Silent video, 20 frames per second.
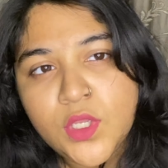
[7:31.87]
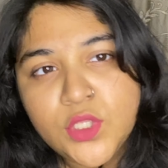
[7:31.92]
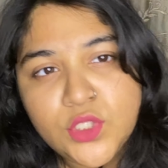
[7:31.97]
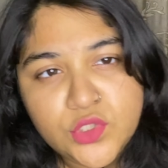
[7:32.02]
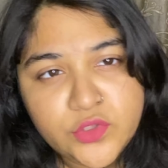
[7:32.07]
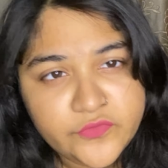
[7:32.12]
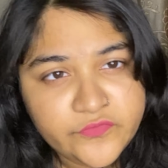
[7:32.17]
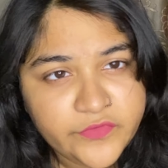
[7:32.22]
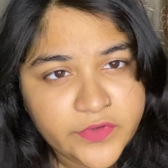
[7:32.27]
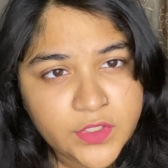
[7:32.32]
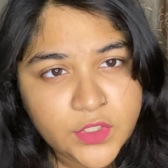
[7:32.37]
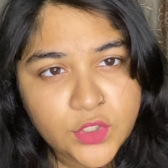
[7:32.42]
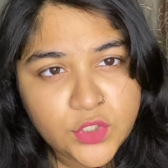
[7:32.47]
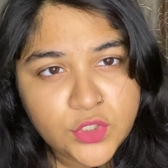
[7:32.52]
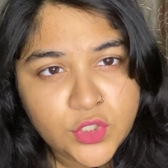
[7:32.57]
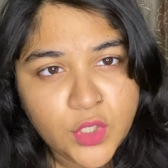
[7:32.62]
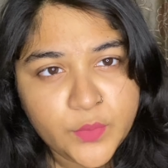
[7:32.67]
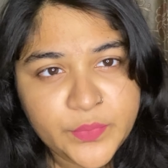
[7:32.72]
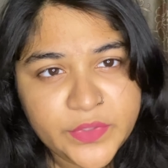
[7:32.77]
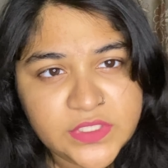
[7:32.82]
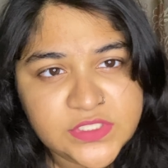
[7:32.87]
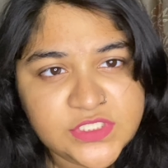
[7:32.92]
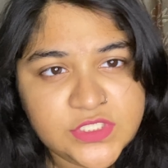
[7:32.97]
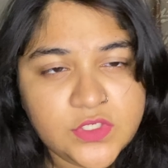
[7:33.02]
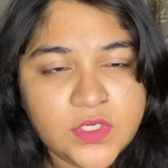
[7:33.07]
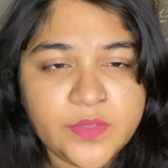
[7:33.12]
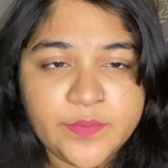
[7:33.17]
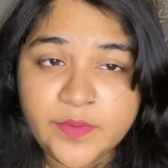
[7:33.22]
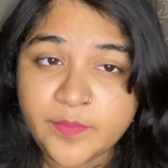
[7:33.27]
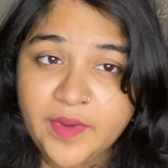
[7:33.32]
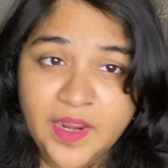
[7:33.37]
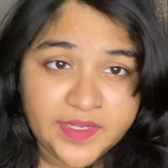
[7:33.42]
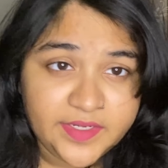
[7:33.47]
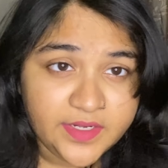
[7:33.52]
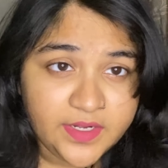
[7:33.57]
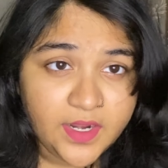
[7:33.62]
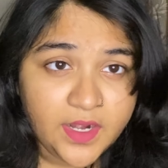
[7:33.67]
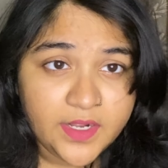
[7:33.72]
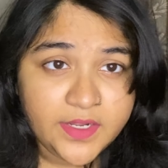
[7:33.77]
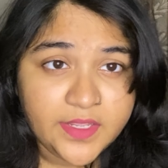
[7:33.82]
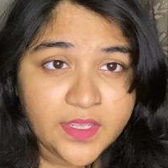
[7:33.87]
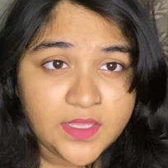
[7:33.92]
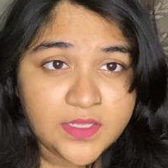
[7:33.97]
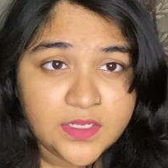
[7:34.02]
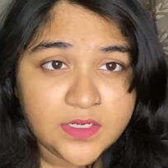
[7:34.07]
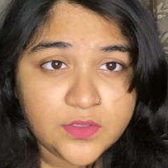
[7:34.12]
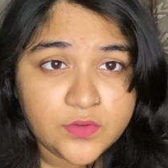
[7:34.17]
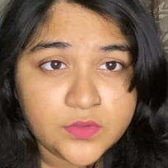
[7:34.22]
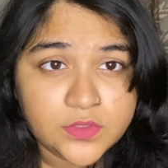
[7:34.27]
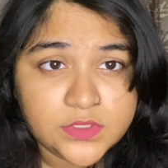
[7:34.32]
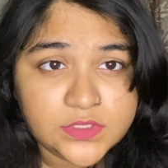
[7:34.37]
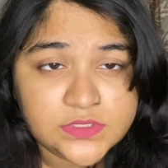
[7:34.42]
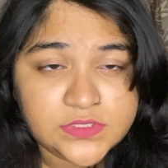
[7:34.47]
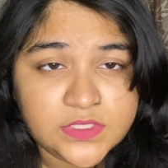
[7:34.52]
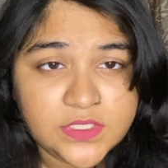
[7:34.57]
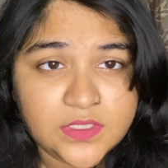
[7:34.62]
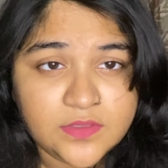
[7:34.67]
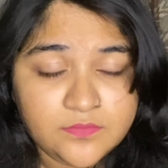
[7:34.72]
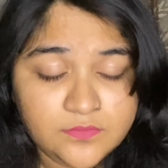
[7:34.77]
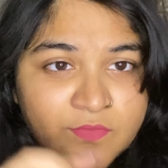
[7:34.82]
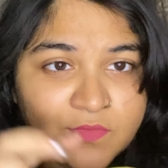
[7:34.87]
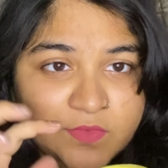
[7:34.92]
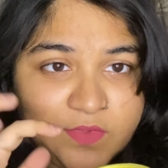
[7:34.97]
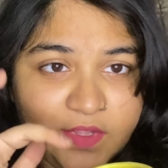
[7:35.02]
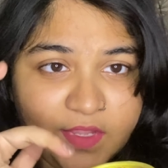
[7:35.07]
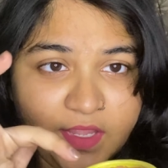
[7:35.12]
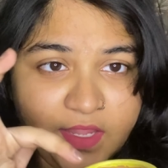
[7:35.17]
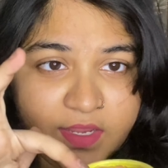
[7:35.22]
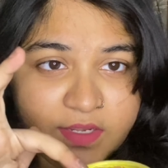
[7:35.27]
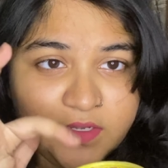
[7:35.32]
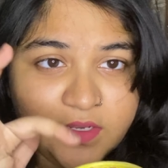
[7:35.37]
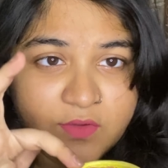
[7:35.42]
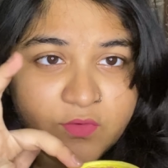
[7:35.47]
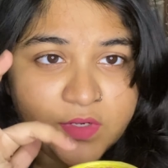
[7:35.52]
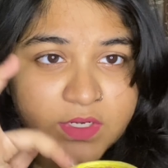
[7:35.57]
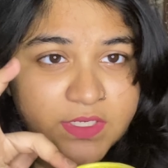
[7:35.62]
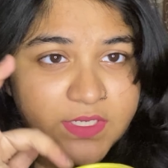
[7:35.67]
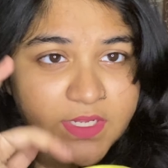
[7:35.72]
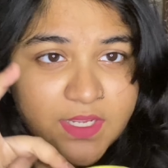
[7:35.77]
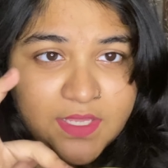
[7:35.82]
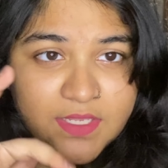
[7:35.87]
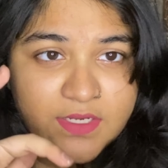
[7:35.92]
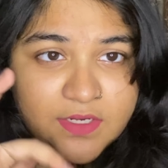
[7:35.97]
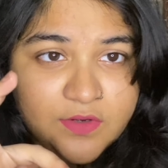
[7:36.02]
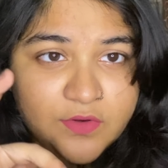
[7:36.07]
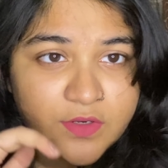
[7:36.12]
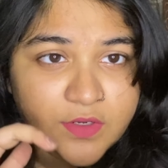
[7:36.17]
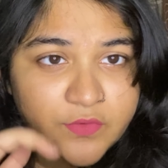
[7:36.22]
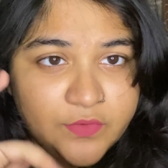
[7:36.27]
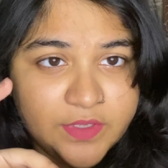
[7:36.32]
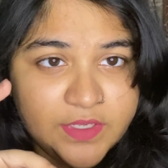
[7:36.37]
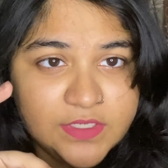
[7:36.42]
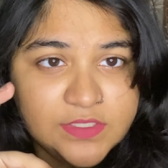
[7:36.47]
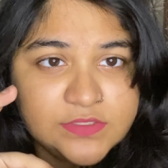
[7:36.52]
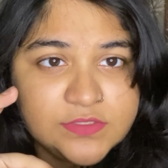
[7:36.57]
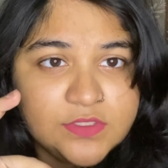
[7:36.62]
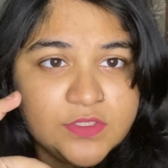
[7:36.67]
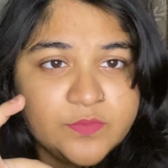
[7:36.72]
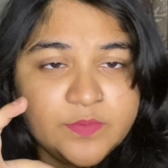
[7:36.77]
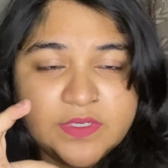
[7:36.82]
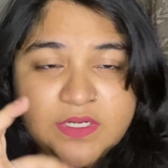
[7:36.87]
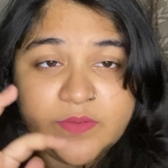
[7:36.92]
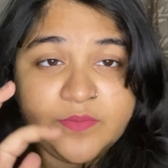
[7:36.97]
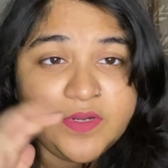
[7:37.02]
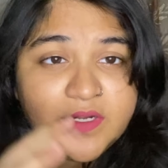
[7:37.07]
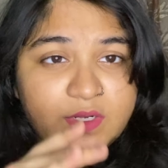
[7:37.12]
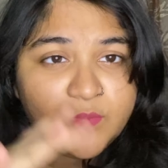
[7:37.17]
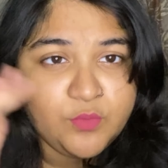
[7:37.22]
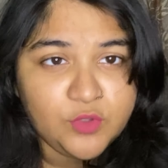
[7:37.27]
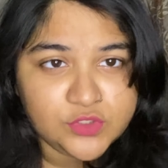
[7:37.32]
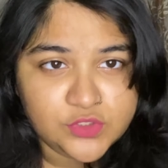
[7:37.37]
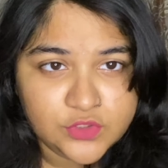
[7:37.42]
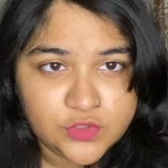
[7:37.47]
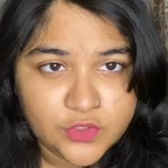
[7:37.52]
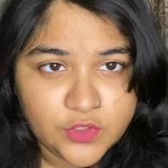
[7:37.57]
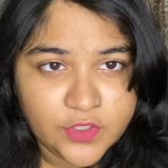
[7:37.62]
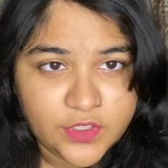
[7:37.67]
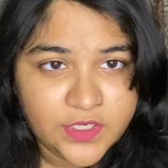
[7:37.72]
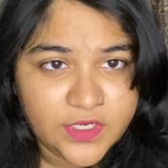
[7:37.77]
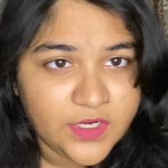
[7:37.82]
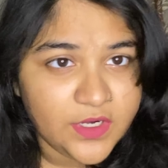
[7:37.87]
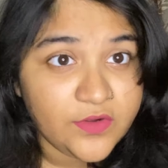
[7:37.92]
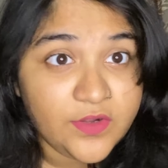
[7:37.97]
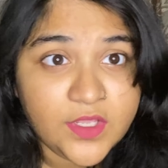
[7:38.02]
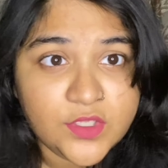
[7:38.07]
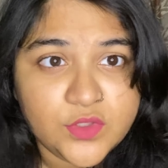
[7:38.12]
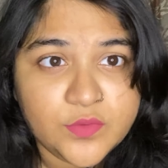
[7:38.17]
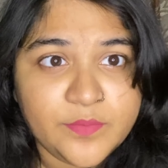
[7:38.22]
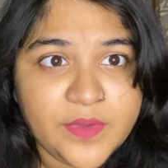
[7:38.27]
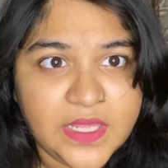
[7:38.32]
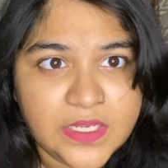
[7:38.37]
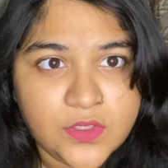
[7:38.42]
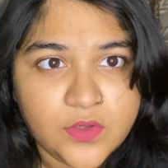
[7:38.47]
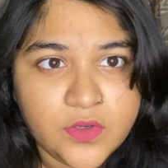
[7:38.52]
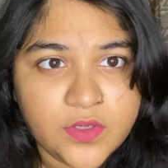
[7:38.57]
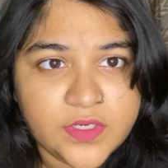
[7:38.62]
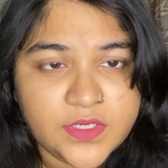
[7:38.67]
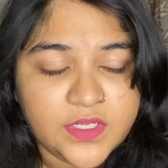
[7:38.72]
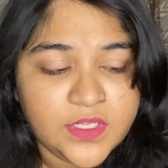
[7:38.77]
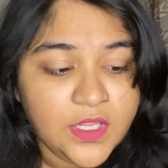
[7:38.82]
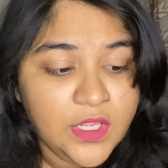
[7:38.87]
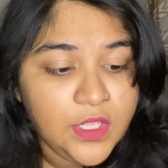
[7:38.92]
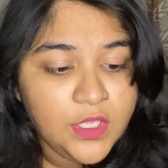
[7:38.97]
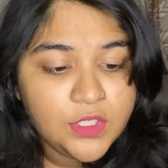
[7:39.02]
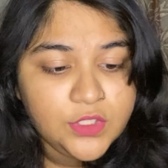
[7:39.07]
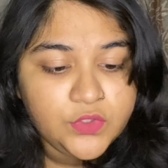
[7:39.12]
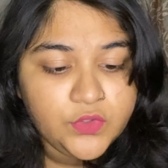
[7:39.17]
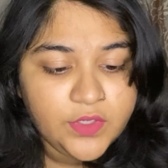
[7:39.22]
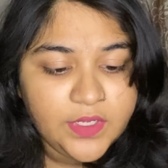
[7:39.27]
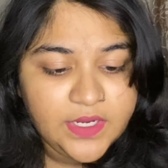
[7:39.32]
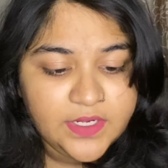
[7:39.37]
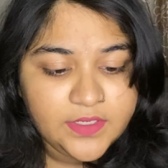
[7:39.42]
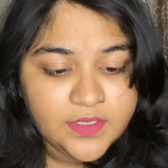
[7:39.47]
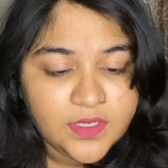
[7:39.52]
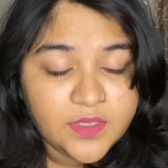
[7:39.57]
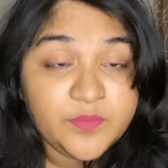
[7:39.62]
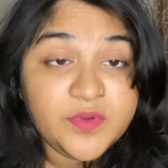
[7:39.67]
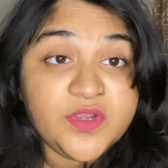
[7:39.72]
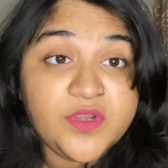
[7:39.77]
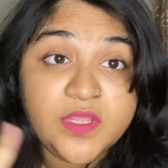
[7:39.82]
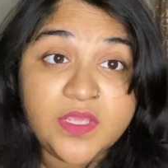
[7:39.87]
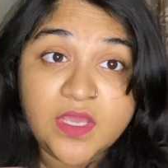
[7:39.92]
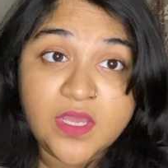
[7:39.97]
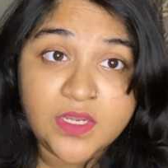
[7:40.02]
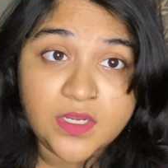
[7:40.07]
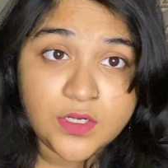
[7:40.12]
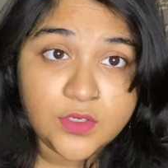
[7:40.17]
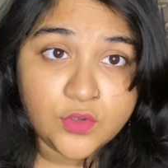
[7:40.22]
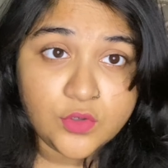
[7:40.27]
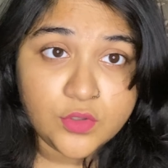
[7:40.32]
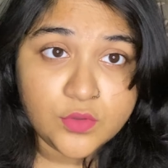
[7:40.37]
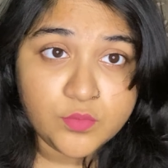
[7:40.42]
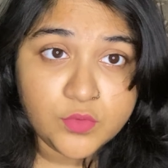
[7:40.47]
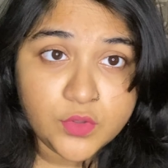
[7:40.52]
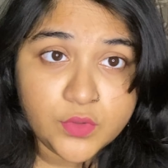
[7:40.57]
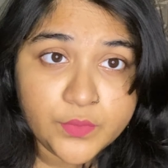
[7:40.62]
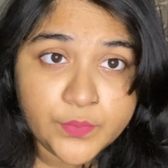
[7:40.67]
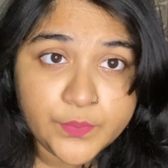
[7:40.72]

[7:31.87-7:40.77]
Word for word: তো ভিডিওর টপিক ছিল আমি মাটির হাড়ি কালার করতেছিলাম এইটা অনেকটা কালার করা হয়ে গেছিলো বাট আমার এটা পছন্দ হয়নি কারণ একদম ভালো হয়নি তো এইটার আমি রিকালার করবো